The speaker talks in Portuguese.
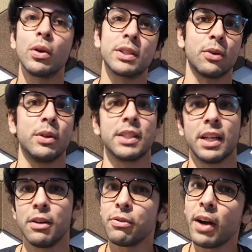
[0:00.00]
Outra coisa
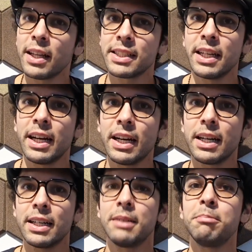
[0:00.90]
que ele faz é
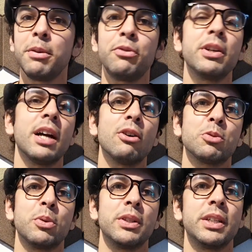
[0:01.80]
amplificar
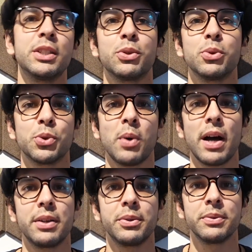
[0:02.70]
os poderes do
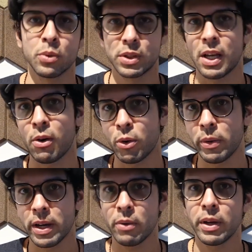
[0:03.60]
usuário. O
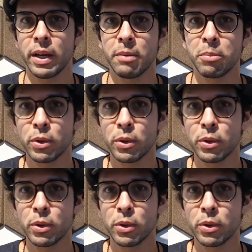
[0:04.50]
Sauron era alguém